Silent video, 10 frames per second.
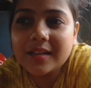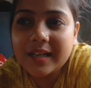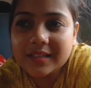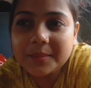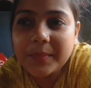
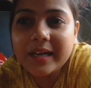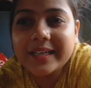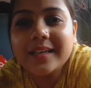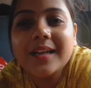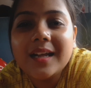একটা
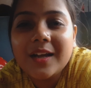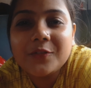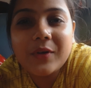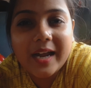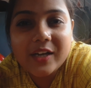পার্টির
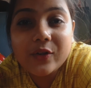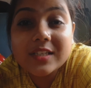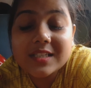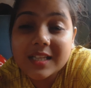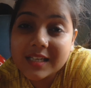ফাইন
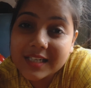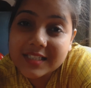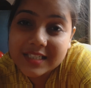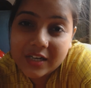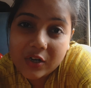হয়েছে তাদের কাছে
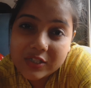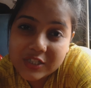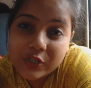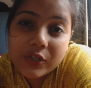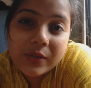জেরক্স
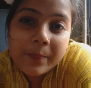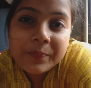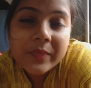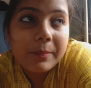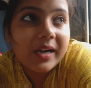ছিল
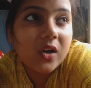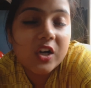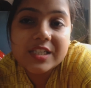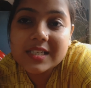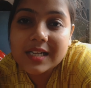বাট
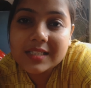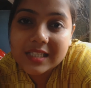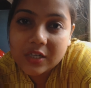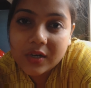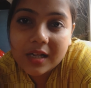অরিজিনাল
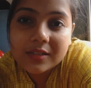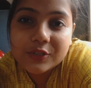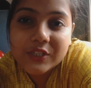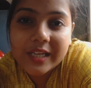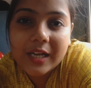ছিল না তো
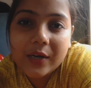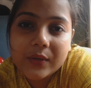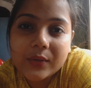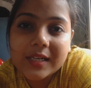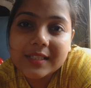সেই
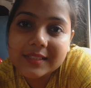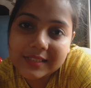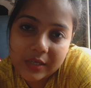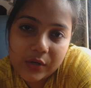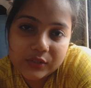কারণে ওনাদের
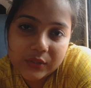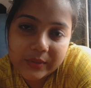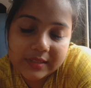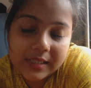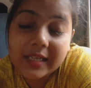জেরক্স
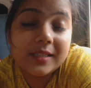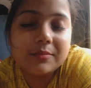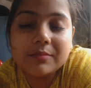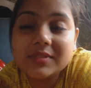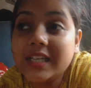হয়েছে
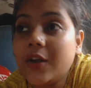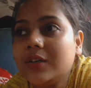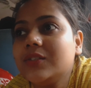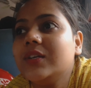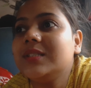
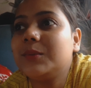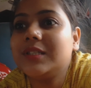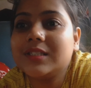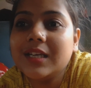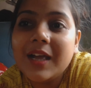জেরক্স হয়েছে
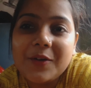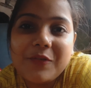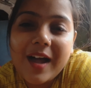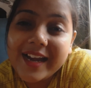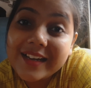বলছি
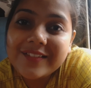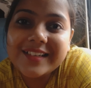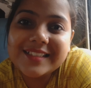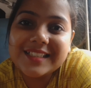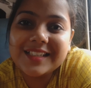ফাইন
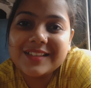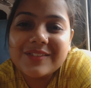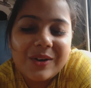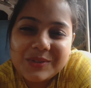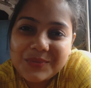হয়েছে তো
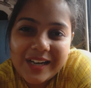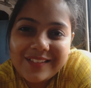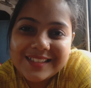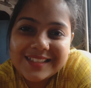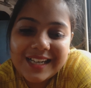কত ফাইন
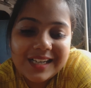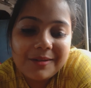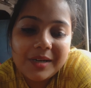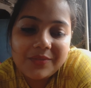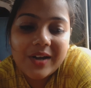হয়েছে জানি না
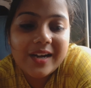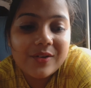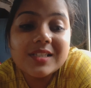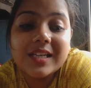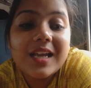বাট ফাইন
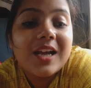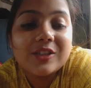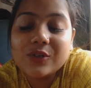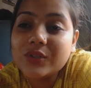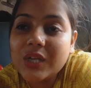হয়েছে
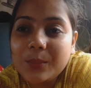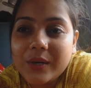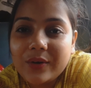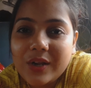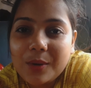তো কোথাও
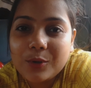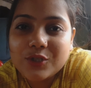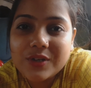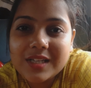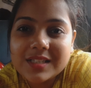বেরোলে
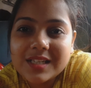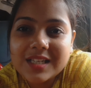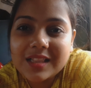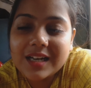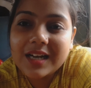অবশ্যই নিজেদের
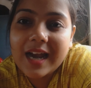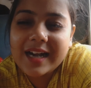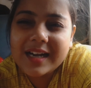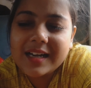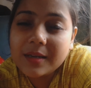সাথে একটা
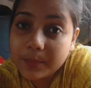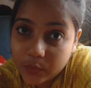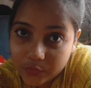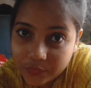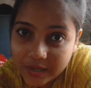আইডেন্টি
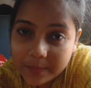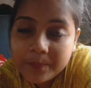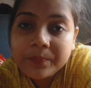প্রুফের